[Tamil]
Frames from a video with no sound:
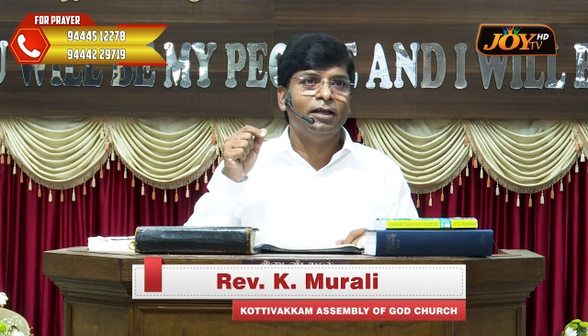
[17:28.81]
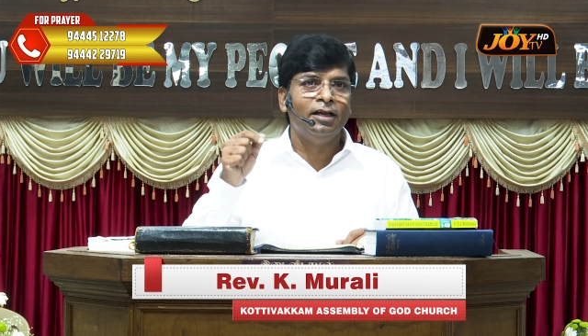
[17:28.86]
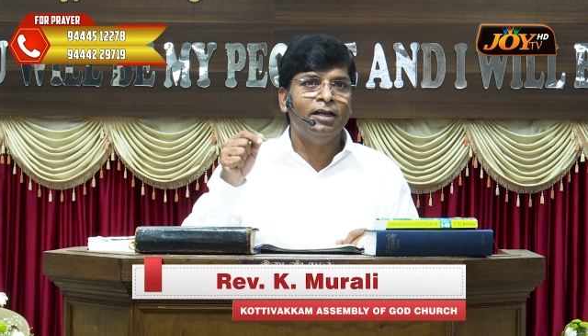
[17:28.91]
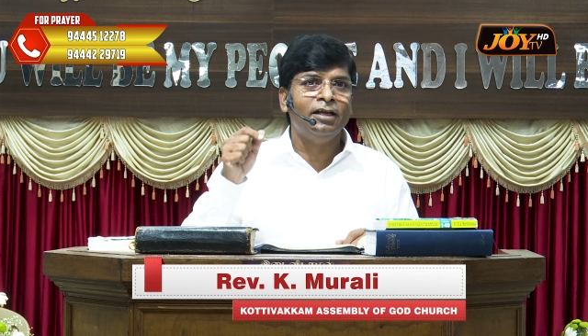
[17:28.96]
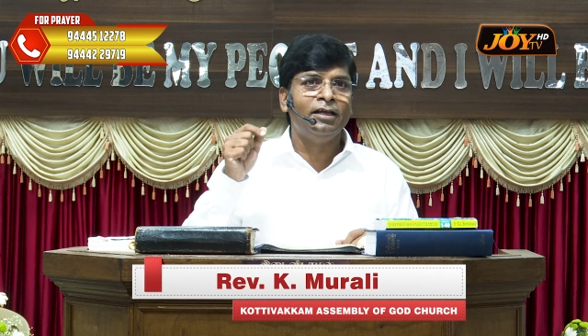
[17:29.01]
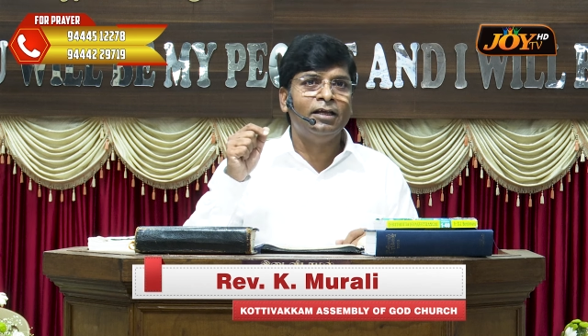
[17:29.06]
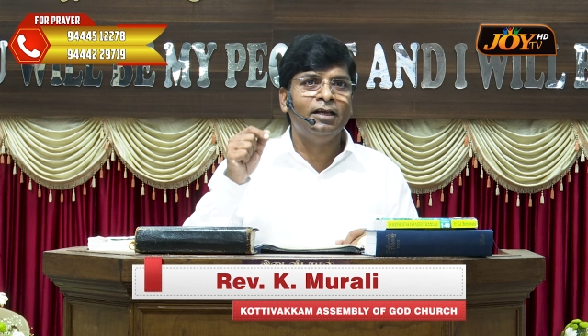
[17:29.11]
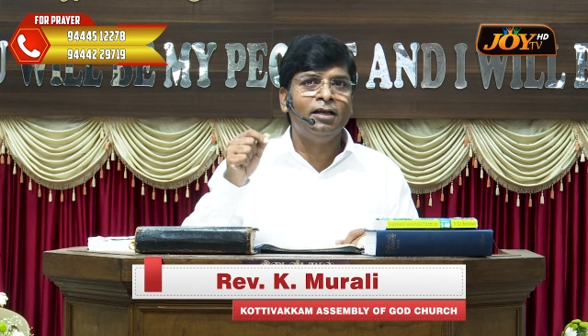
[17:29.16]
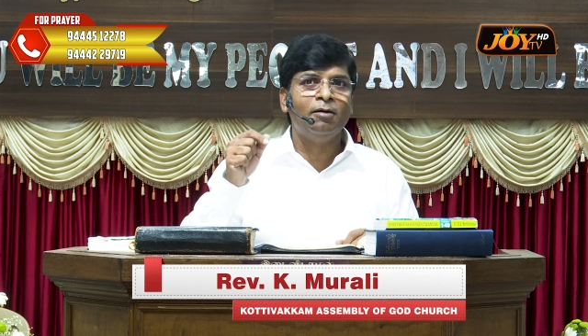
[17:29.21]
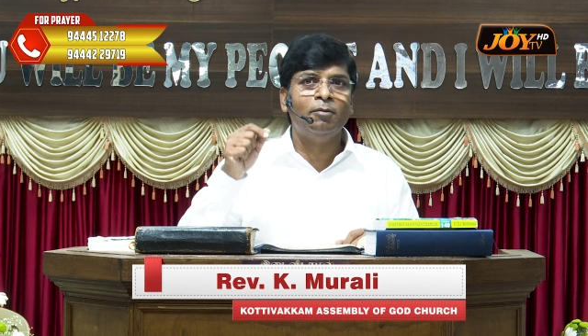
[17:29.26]

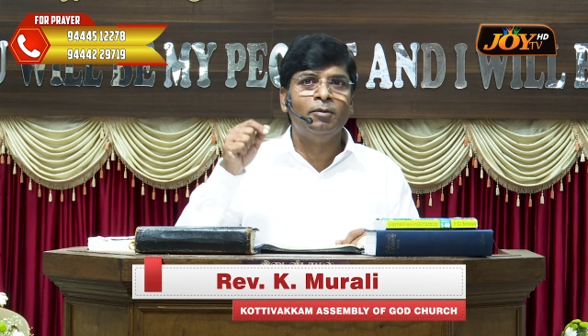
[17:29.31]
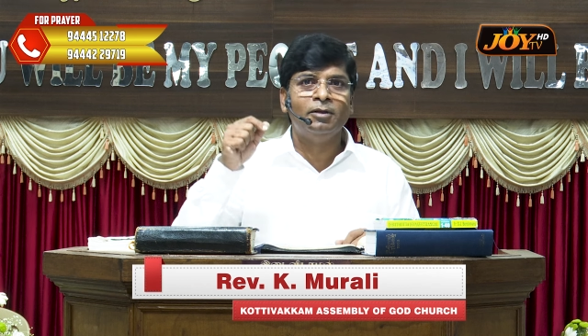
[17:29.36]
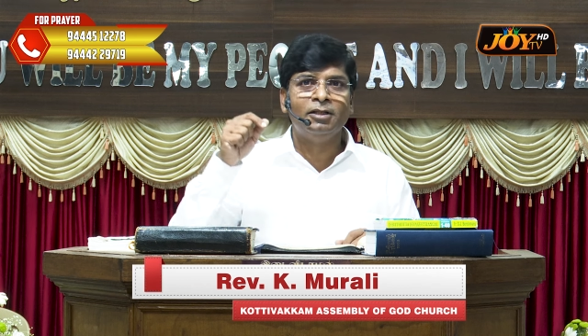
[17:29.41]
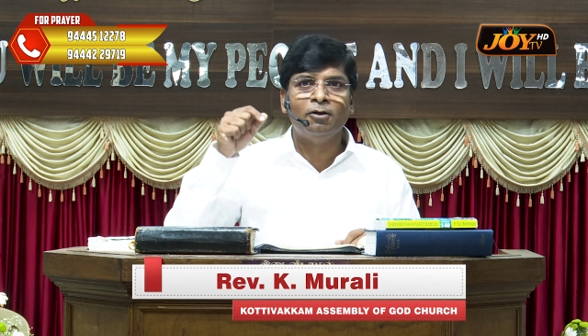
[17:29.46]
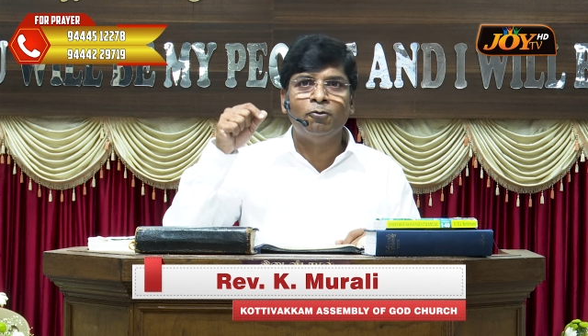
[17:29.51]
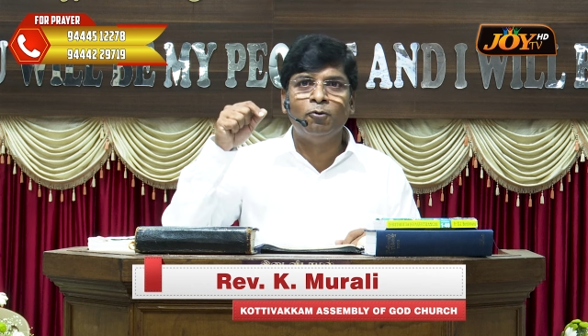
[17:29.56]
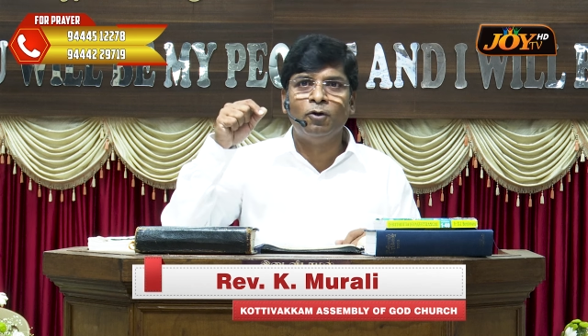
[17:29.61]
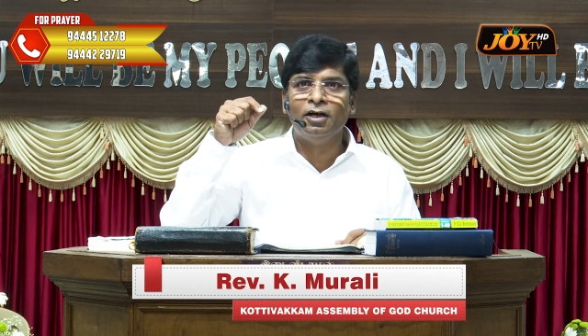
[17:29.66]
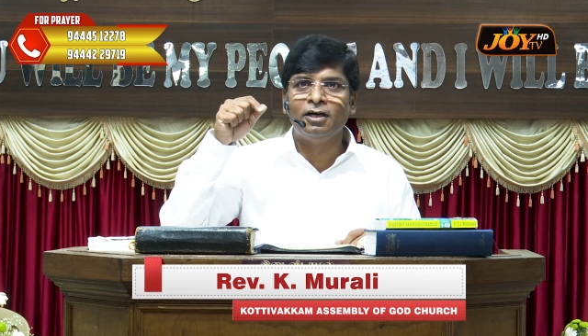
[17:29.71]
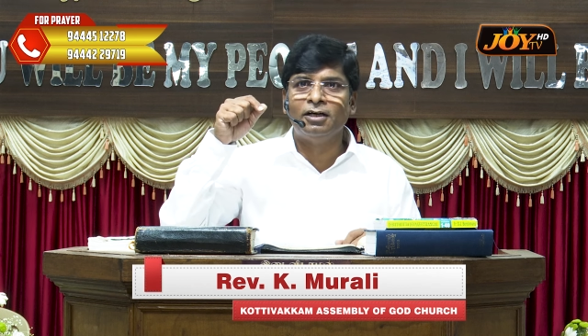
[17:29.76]
இன்றைக்கி நம்ம
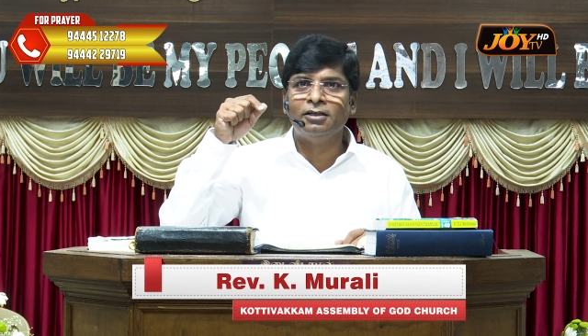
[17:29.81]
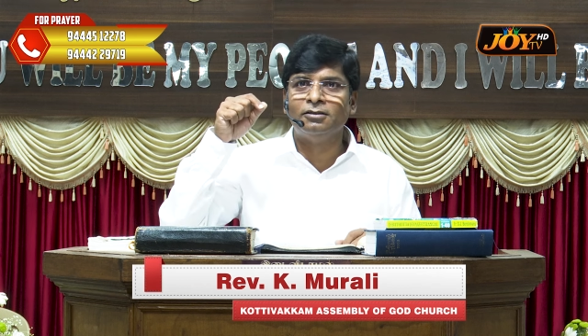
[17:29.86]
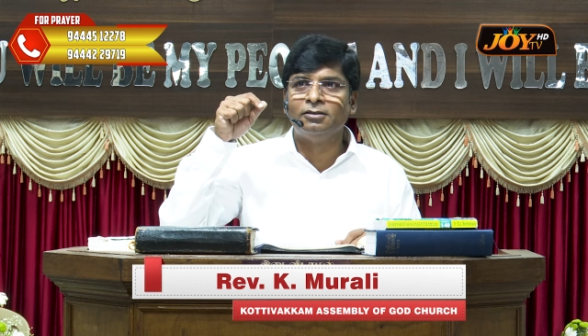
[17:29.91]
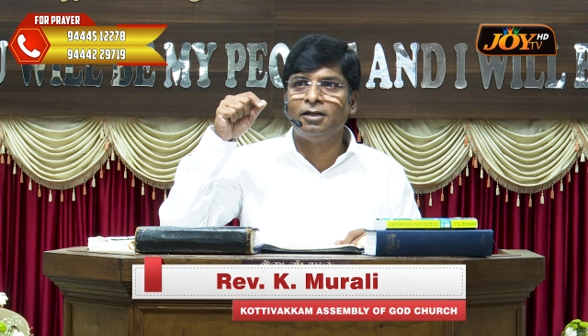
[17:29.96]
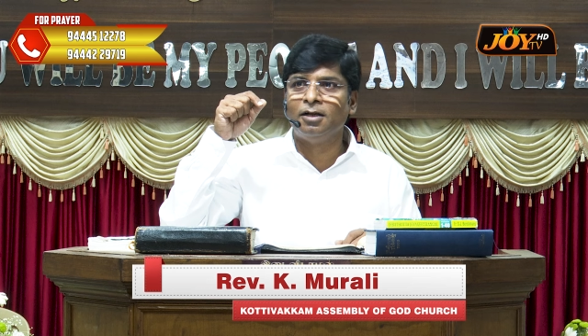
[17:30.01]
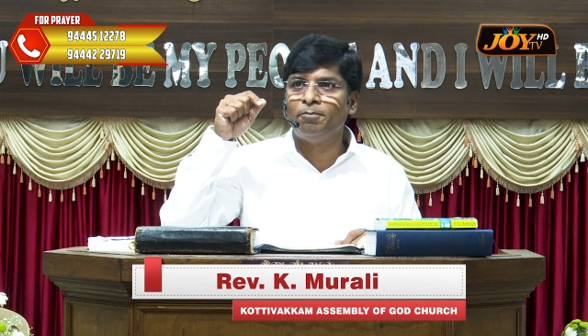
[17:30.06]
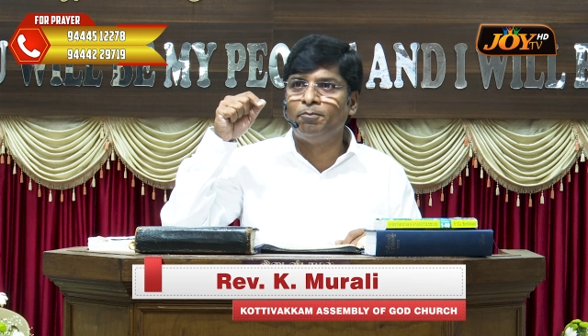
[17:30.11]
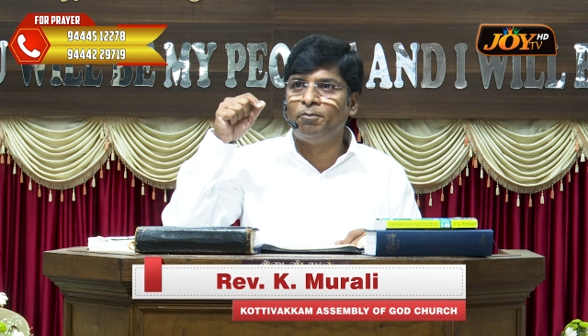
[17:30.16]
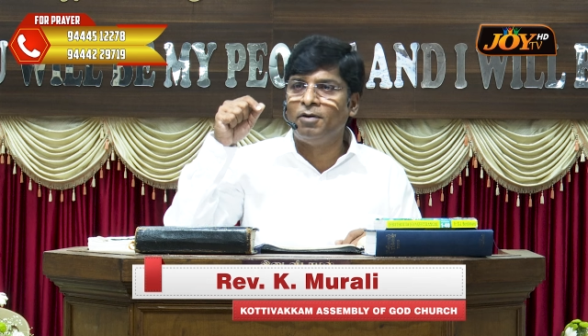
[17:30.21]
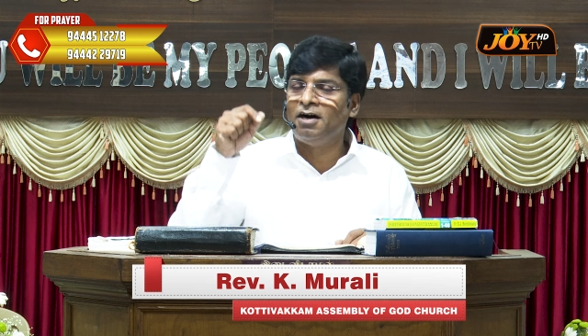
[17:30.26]
இந்த
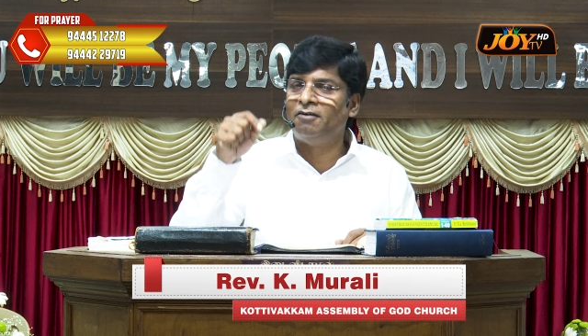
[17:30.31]
உலகத்தில்